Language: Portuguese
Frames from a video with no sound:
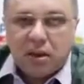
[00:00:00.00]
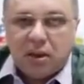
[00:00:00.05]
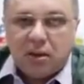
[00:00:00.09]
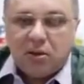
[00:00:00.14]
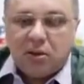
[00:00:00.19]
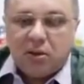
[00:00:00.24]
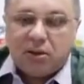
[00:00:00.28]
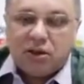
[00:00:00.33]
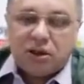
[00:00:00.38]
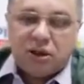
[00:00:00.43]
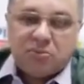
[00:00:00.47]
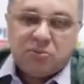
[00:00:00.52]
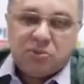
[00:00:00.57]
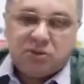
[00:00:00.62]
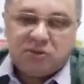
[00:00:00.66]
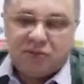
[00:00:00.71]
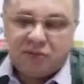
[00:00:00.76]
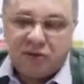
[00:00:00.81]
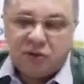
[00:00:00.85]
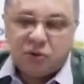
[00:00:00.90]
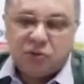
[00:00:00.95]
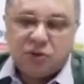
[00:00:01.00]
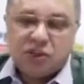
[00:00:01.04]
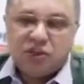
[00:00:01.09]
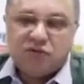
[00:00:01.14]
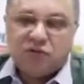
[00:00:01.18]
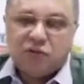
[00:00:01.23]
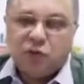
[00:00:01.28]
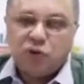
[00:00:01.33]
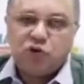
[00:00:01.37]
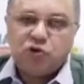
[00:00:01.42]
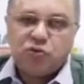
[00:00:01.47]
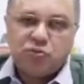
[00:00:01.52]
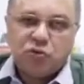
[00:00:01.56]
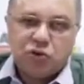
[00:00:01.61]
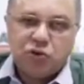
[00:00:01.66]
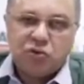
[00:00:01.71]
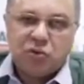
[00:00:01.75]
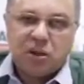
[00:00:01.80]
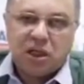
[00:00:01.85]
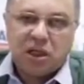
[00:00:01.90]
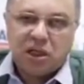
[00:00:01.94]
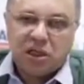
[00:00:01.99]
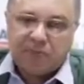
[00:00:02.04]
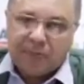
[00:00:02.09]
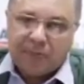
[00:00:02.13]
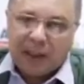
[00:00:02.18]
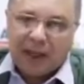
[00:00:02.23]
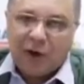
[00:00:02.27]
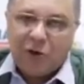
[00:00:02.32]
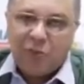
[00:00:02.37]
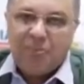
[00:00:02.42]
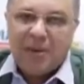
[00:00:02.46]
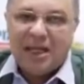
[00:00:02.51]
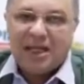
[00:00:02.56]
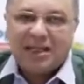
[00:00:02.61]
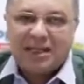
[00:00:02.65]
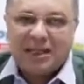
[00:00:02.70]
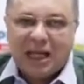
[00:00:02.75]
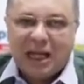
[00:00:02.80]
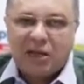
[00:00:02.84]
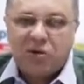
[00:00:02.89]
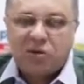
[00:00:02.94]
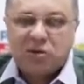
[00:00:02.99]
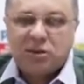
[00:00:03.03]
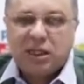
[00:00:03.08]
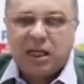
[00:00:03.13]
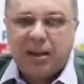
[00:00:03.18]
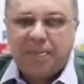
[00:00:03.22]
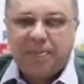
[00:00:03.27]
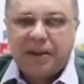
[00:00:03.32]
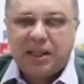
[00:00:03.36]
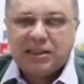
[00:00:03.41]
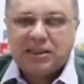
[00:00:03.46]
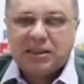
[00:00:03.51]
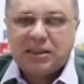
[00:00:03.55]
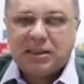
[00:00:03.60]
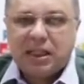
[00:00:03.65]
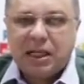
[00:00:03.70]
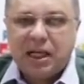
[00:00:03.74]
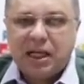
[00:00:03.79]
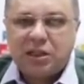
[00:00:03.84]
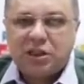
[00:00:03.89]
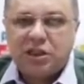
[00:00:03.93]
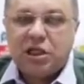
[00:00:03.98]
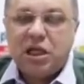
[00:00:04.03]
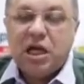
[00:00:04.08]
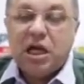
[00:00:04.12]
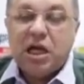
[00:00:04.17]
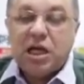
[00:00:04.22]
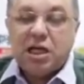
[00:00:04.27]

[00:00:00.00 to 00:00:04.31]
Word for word: Nós temos feito um esforço muito grande para aumentar a nossa capacidade